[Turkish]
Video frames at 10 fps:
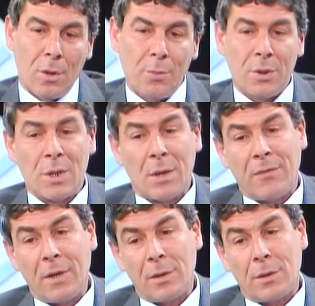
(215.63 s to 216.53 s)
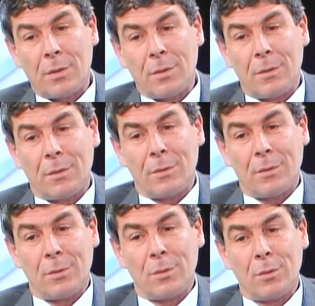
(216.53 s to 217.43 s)
Kapıcı Cafer
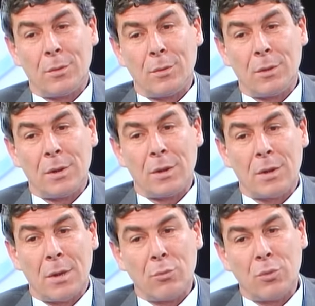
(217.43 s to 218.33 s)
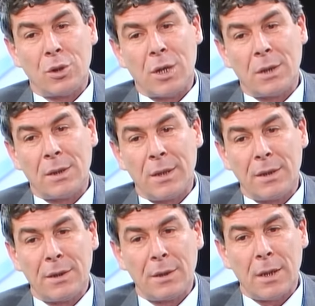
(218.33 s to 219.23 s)
e, İstanbul
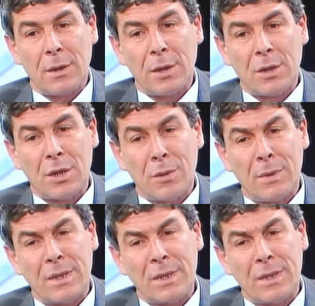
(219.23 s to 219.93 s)
şartlarında yaşama